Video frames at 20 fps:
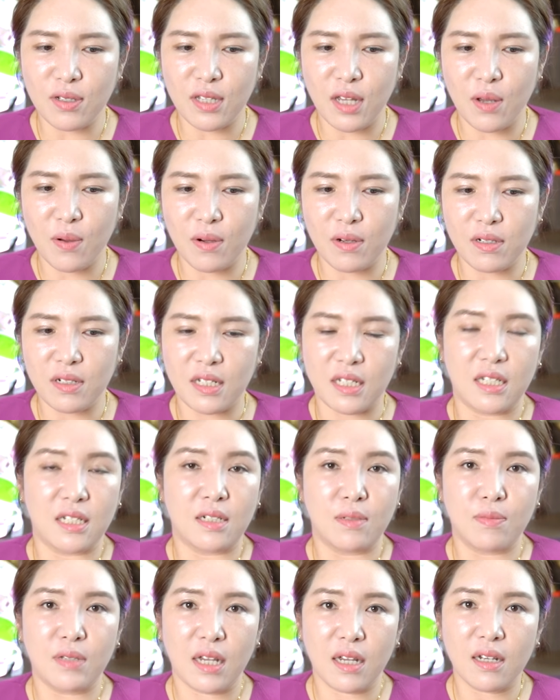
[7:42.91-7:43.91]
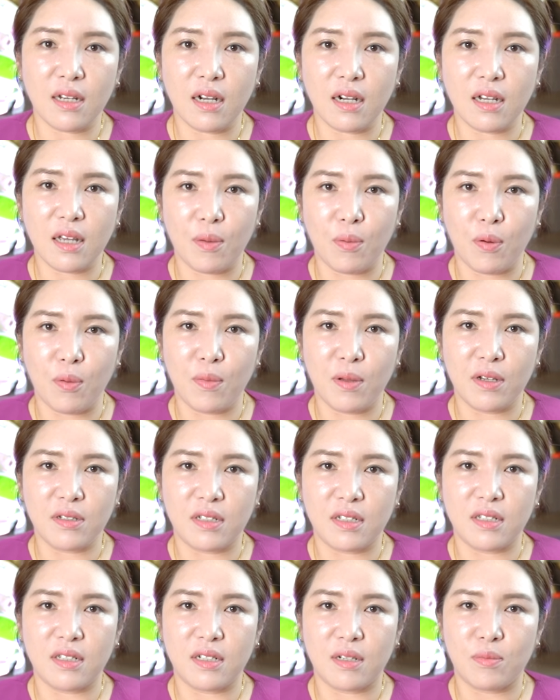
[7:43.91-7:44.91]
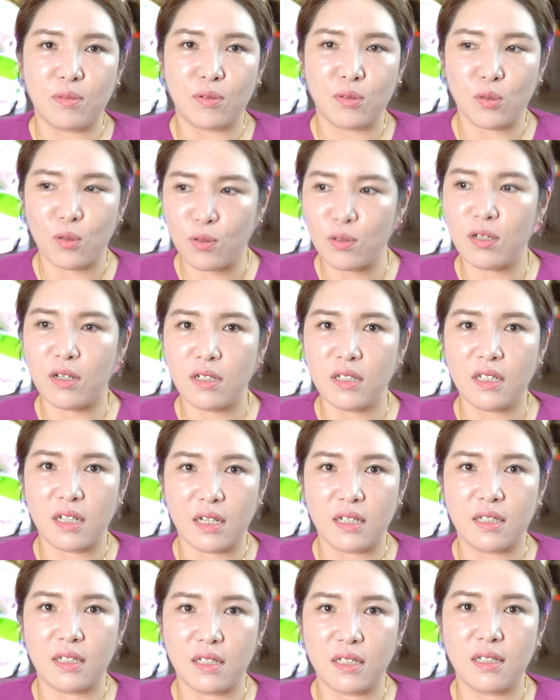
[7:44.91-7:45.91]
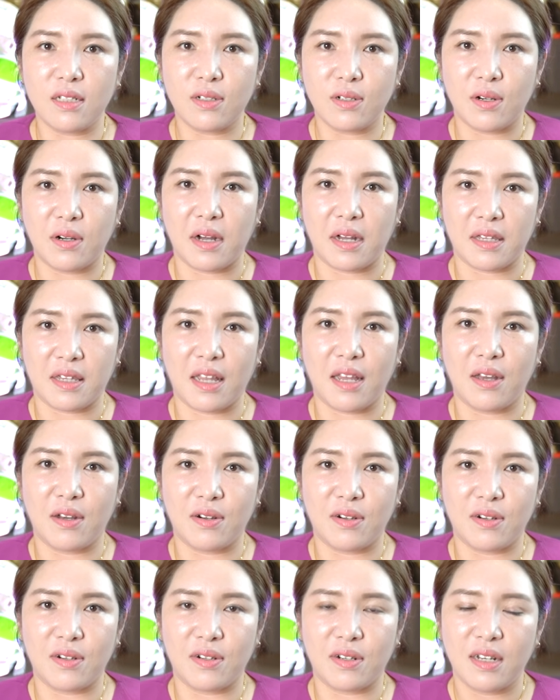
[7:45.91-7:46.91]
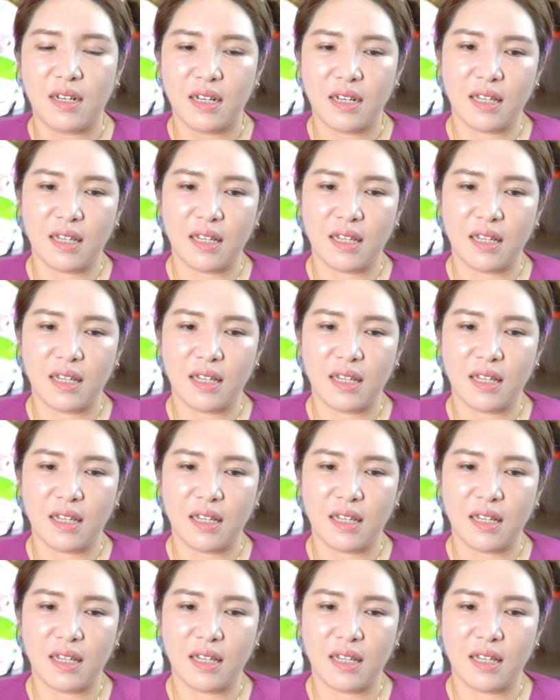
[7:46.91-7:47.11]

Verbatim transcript: 세월을 지금 생각해보면 진짜 뭐 소설책 쓰는 것 같아요.